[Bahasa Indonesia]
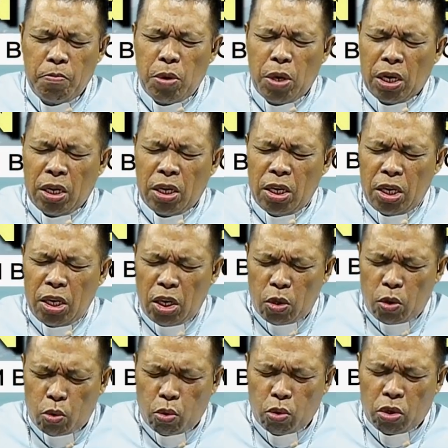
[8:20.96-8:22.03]
biar
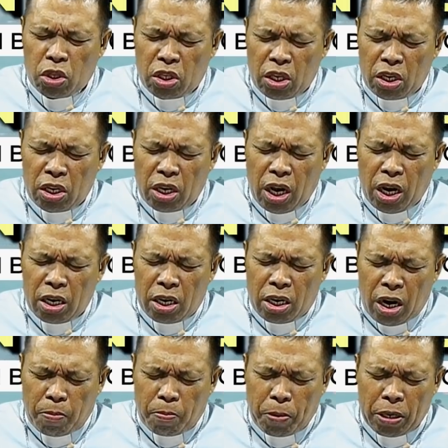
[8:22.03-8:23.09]
itu tidak
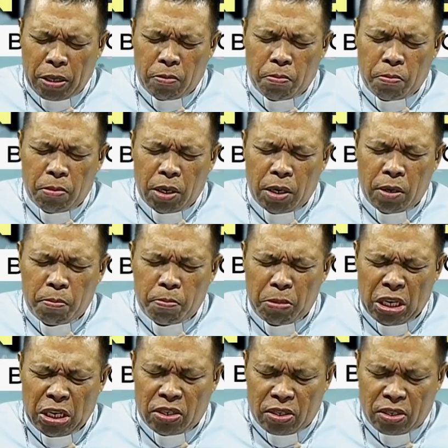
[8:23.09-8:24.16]
dapat
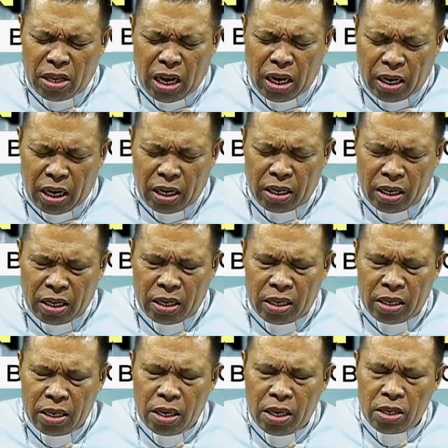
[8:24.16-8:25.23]
memisahkan
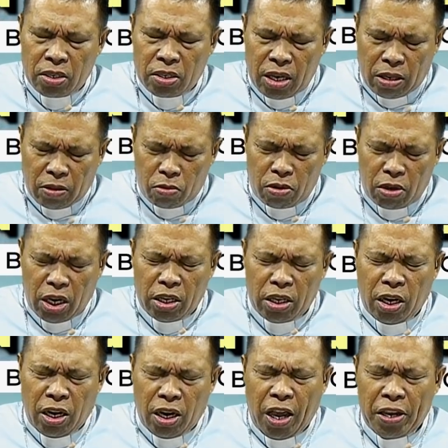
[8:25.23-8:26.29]
satu dengan
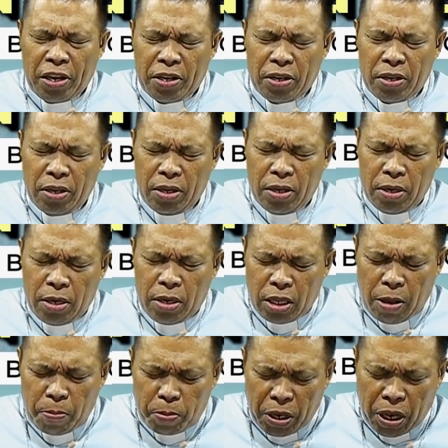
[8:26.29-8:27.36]
yang lain,
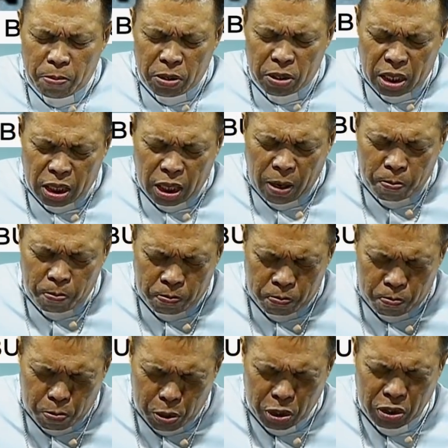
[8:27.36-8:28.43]
tapi kami tetap
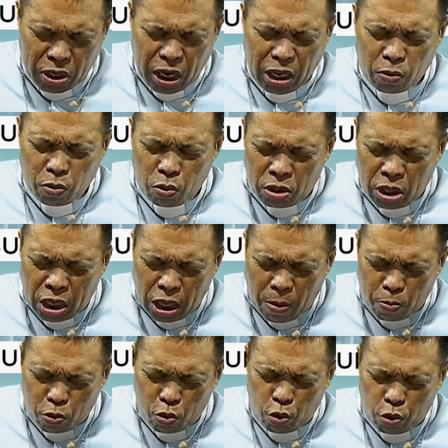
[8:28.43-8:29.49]
bersatu,
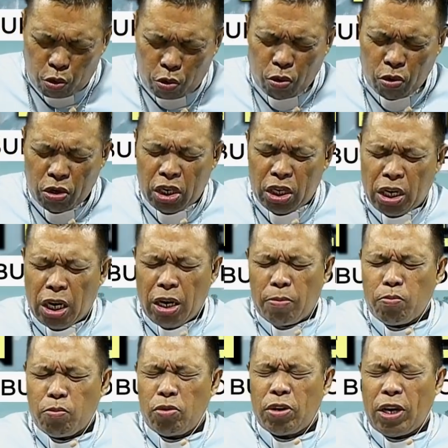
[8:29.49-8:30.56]
tetap utuh di
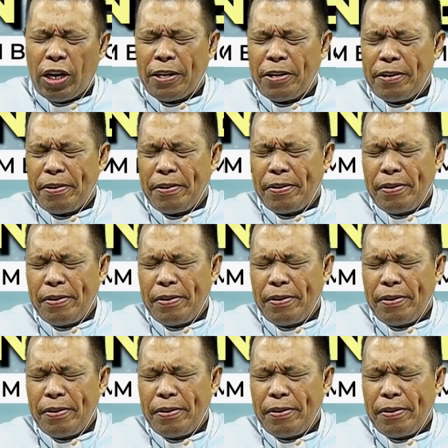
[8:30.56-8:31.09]
dalam Tuhan,